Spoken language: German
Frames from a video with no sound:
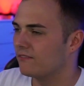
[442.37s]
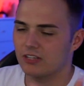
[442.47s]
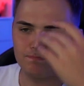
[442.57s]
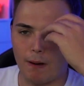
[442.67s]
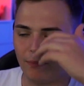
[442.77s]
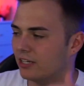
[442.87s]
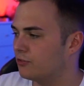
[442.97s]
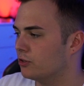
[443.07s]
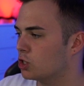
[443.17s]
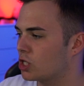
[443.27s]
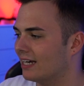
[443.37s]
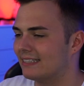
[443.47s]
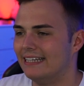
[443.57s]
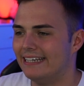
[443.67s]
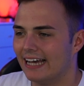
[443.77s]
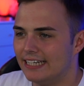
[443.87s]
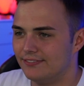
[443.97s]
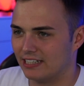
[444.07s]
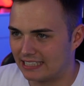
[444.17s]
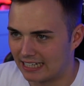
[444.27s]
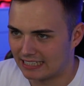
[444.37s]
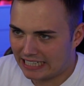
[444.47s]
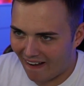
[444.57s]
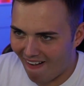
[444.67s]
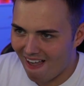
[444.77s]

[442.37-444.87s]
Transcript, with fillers: Was babbel ich für ein scheiß linker Innenverteidiger?